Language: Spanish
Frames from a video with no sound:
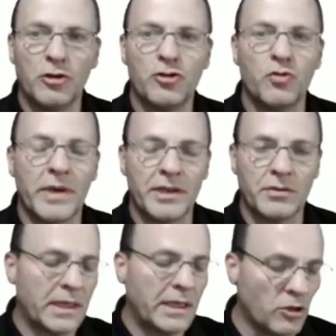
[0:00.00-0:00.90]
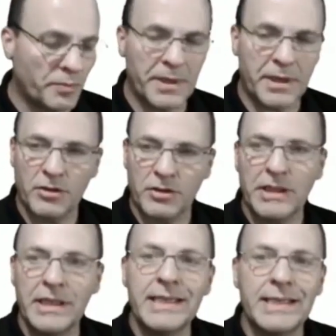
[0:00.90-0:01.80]
los humanos y los perros
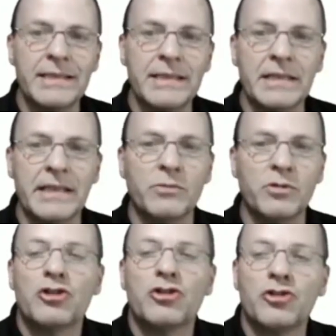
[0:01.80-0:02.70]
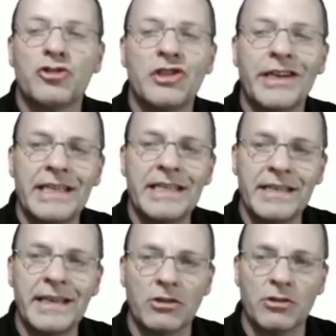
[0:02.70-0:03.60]
necesitamos
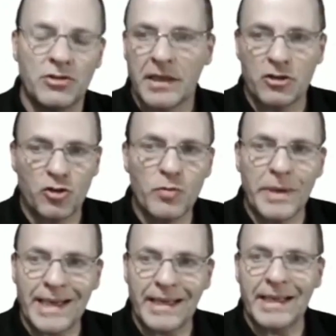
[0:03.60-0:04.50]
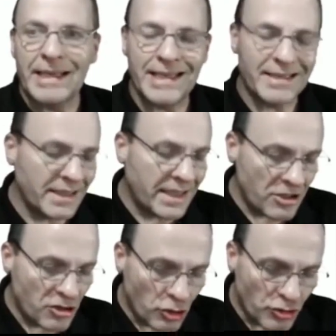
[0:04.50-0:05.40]
socializarnos. En su manada
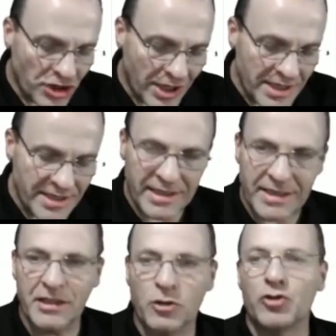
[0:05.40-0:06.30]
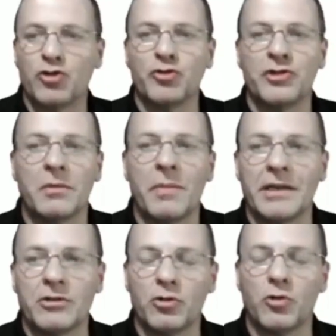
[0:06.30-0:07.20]
necesitan socializarse con sus
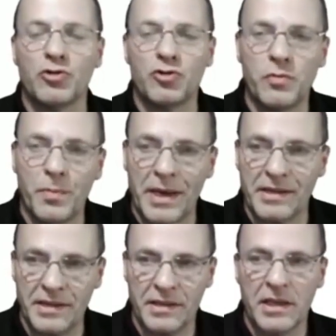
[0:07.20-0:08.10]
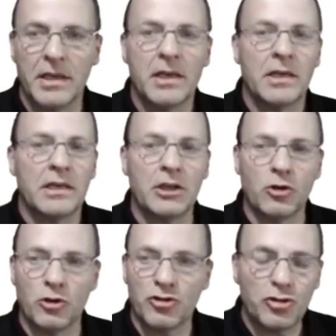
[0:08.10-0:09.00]
hermanos, con sus padres y
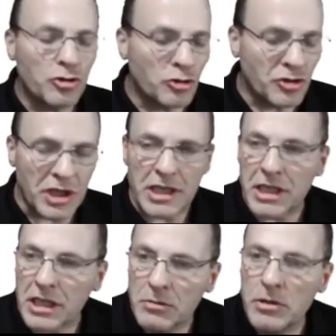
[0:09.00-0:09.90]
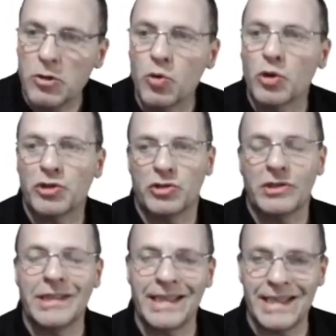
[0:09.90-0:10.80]
con los otros individuos
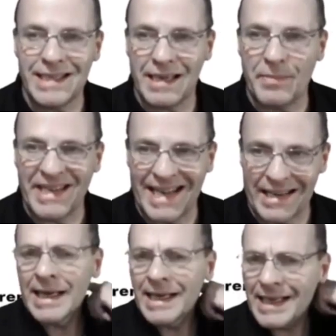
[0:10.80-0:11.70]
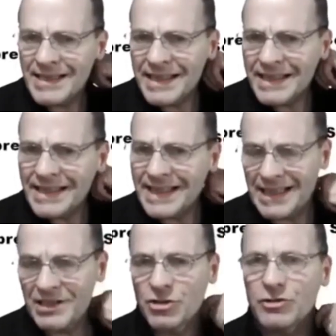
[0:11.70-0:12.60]
de esa manada. La sexta
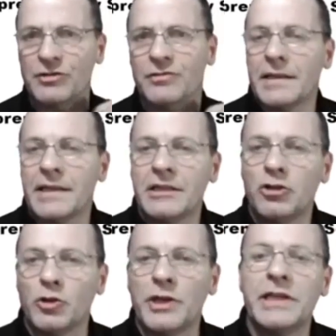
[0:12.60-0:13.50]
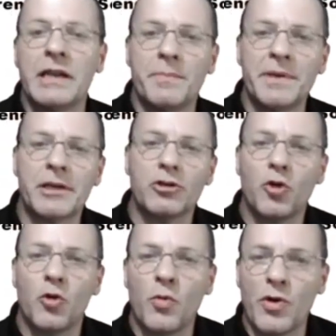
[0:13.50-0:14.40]
razón tanto en el
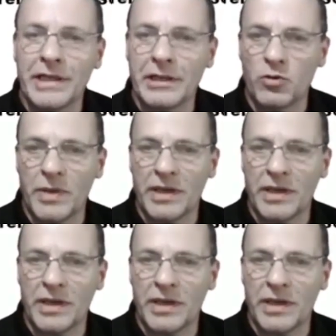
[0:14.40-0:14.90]
perro como en el